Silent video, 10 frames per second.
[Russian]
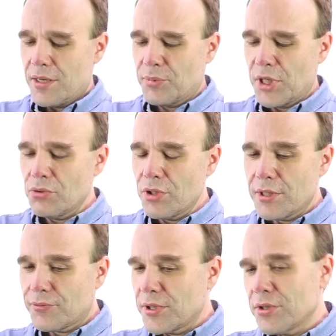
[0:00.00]
Обнаружили
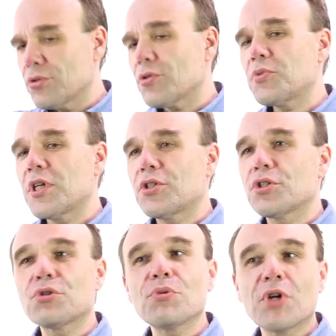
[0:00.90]
это в
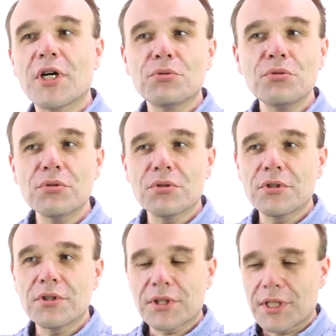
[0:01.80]
1956
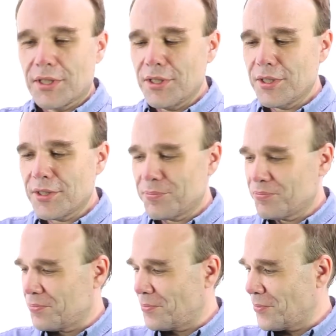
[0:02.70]
году э,
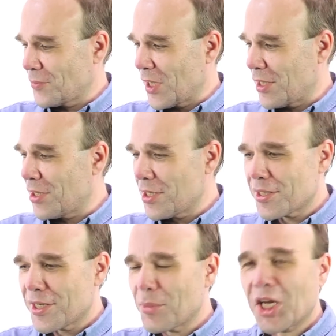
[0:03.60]
такие
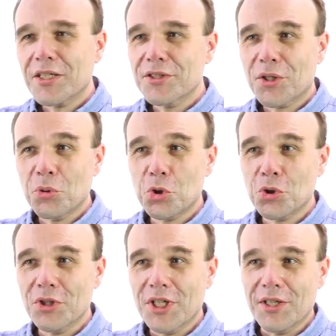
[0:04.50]
китайско-американские
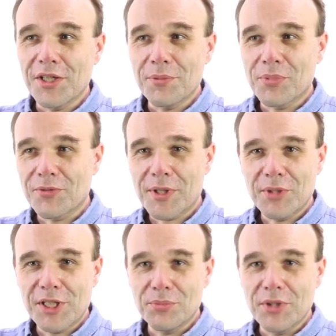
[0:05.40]
ученые по
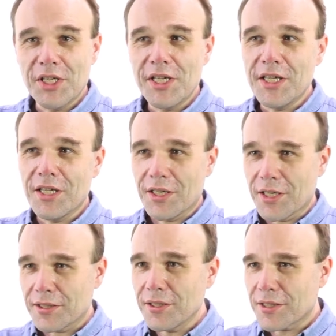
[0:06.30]
фамилиям Ли и
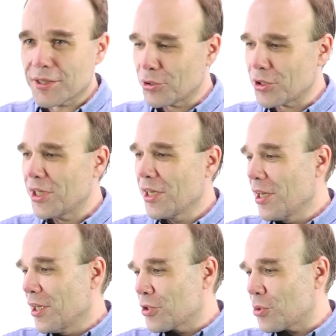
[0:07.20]
Янг, которые,
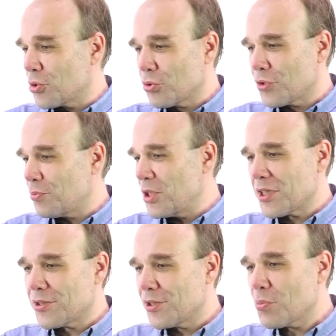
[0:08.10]
собственно, уже в
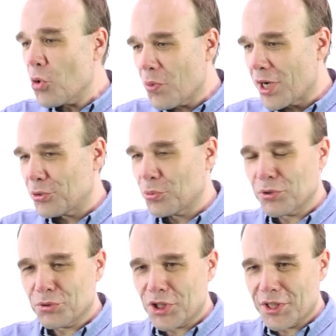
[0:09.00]
1957 году
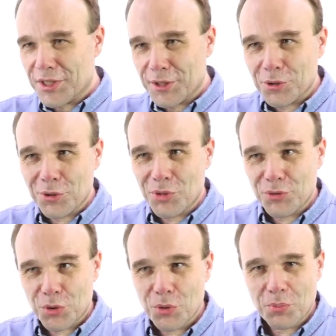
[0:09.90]
получили за это
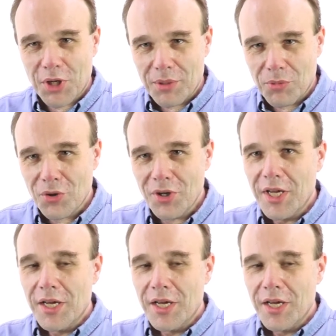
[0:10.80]
Нобелевскую премию.